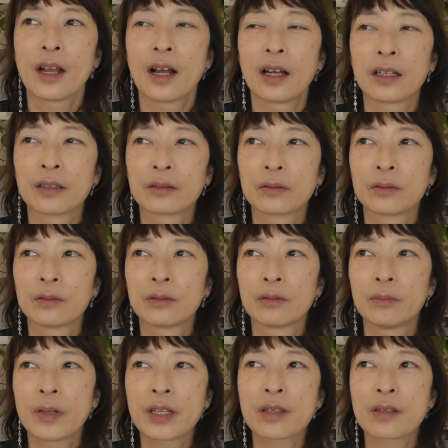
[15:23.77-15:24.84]
あ
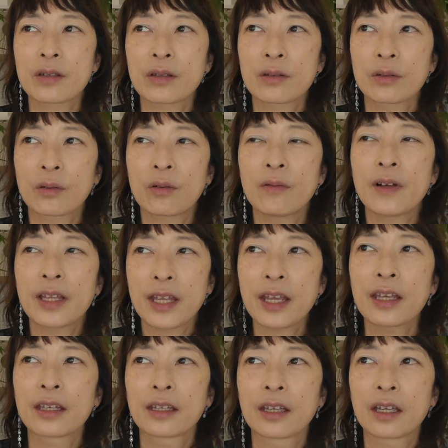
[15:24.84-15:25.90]
のまあ、そこはね
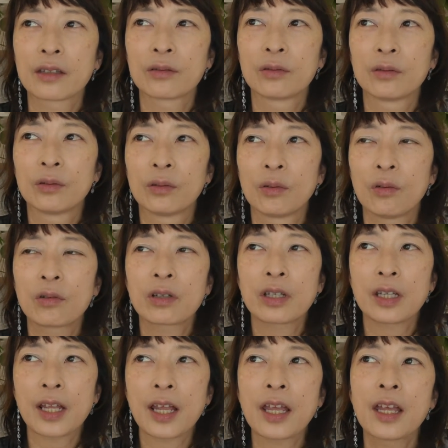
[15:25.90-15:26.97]
あの本
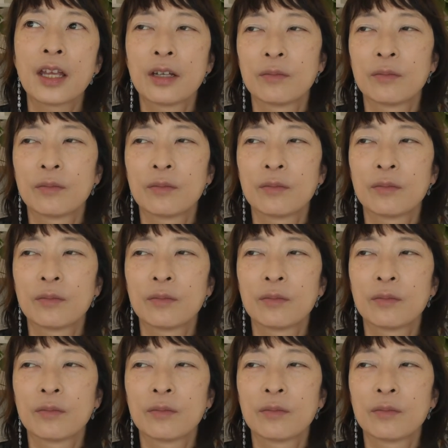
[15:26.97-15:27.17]
気で